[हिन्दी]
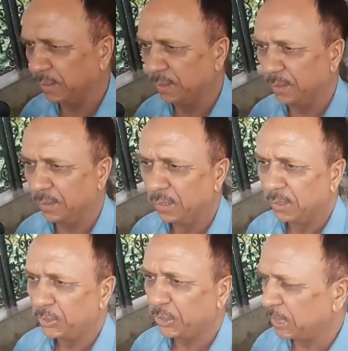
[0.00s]
एक
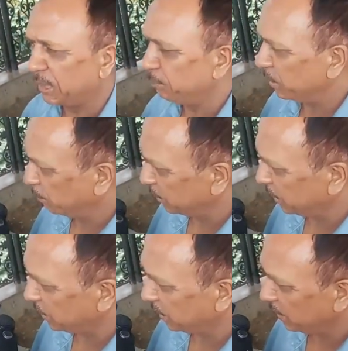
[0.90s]
शांतिप्रिय
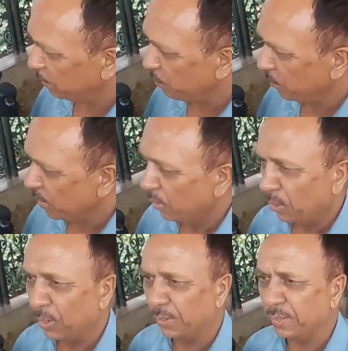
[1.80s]
प्रदेश है
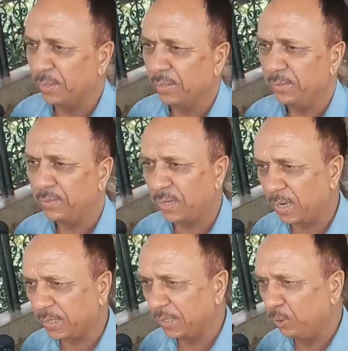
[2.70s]
और
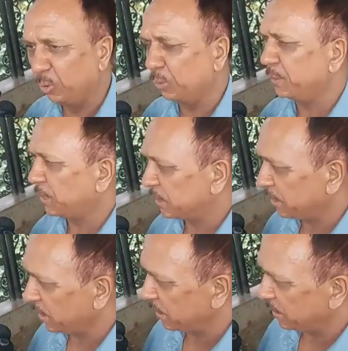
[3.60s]
यहाँ के लोग भी
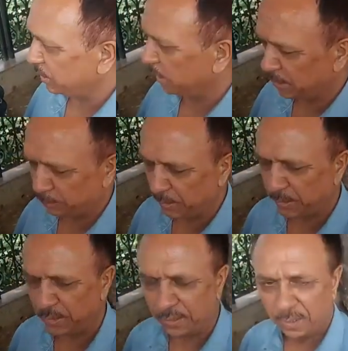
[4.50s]
शांति हैं शांतिप्रिय
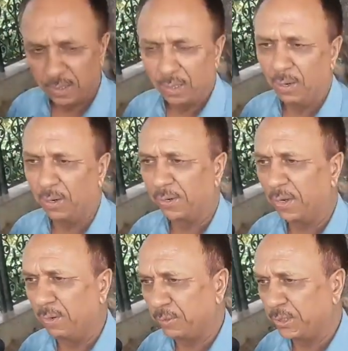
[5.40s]
हैं और
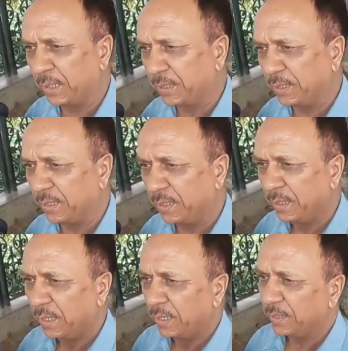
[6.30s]
हम चाहते हैं
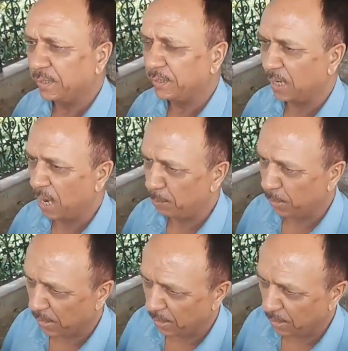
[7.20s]
कि यहाँ
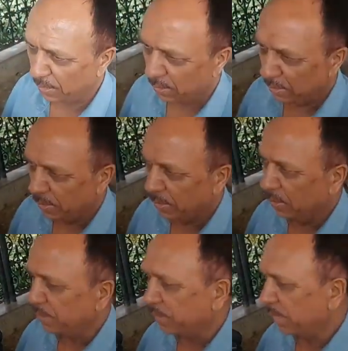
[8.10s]
पर आएँ
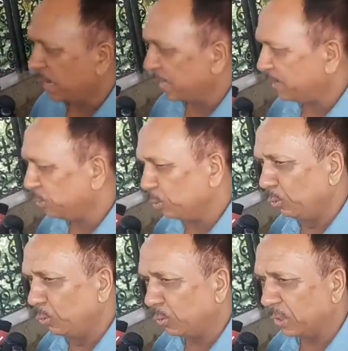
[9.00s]
यहाँ की जो
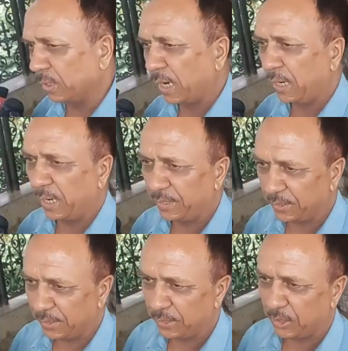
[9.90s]
लोकल
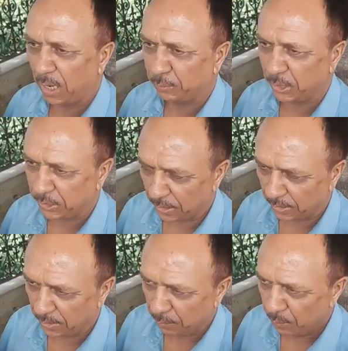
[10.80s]
गाइडलाइंस के हिसाब से
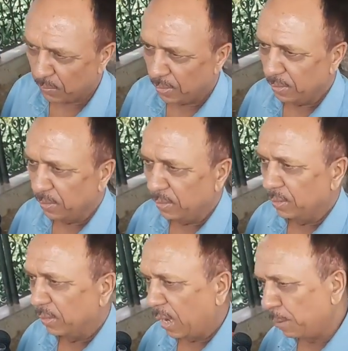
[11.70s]
चलें
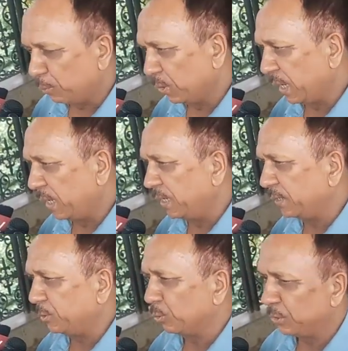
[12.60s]
आपको
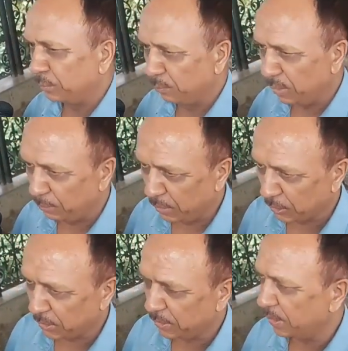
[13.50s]
गाइडलाइन टूरिज्म में मिल
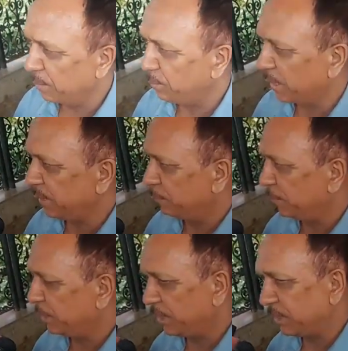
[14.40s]
सकती है हमारी
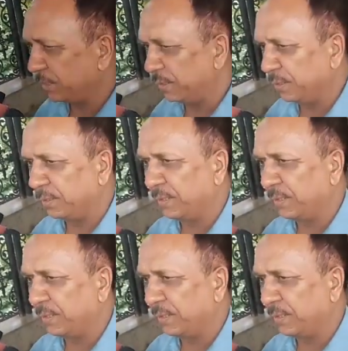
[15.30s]
फेडरेशन